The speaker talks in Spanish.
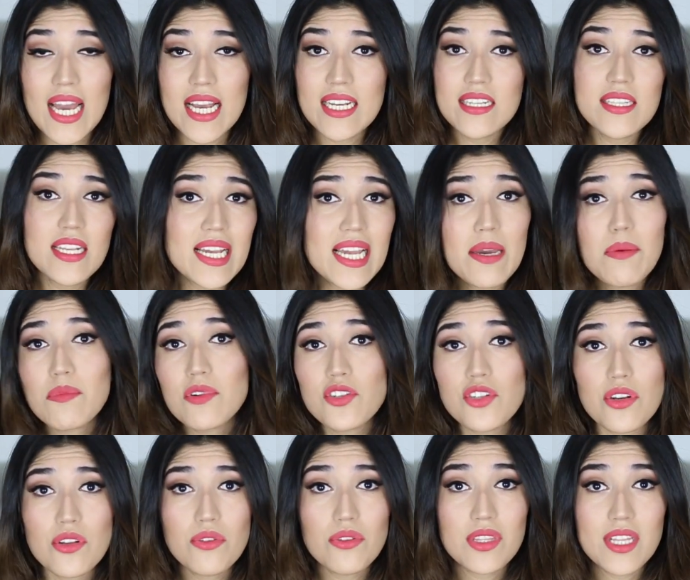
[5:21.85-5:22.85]
Y sé que
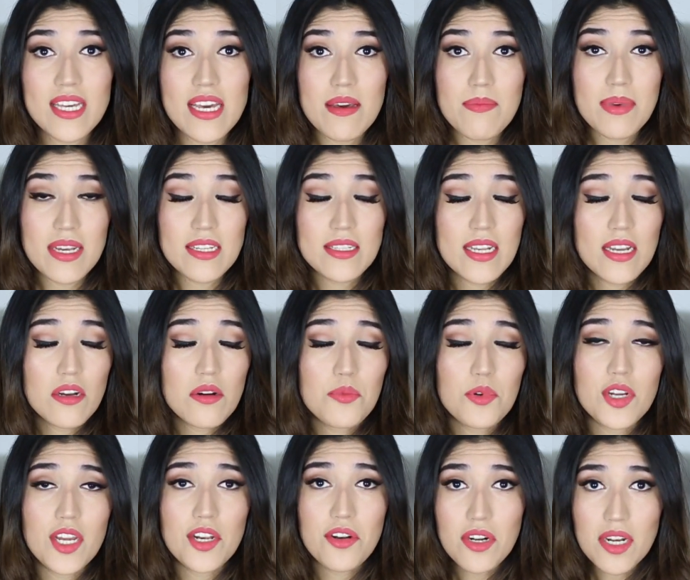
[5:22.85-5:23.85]
muchos de ustedes me dicen
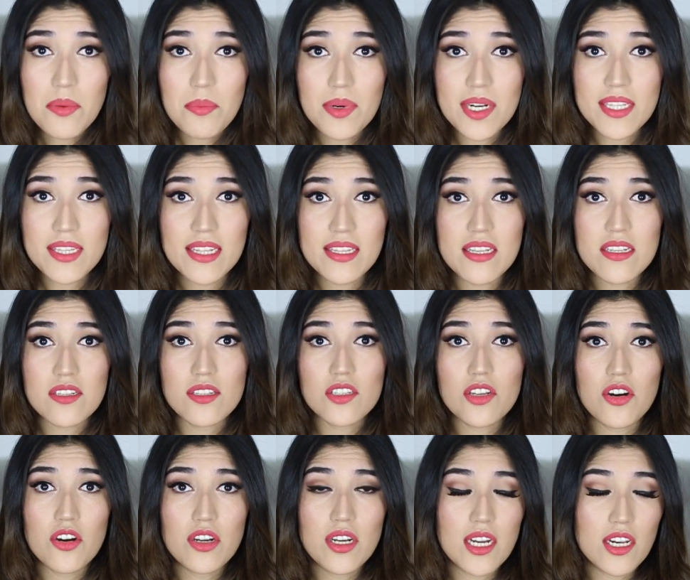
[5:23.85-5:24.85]
como que no les preste
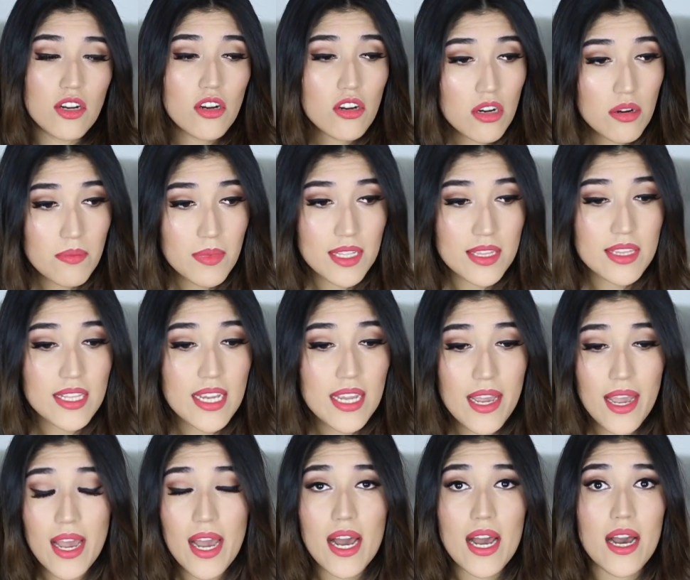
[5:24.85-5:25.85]
atención, que no
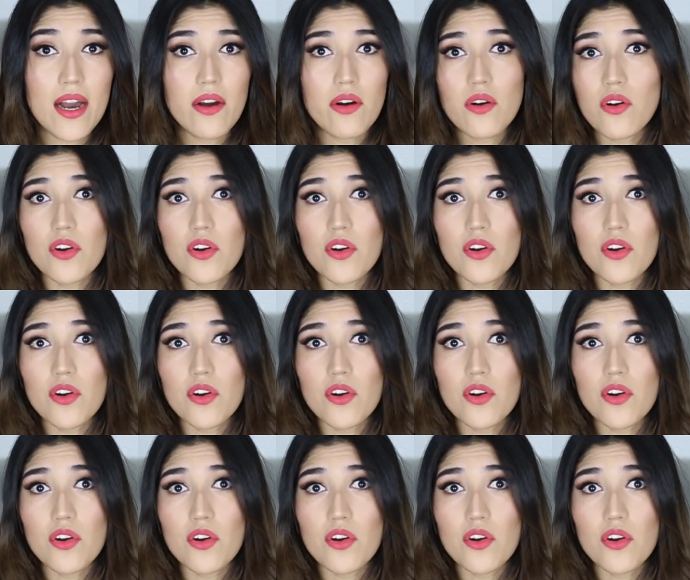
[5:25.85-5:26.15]
comente ah,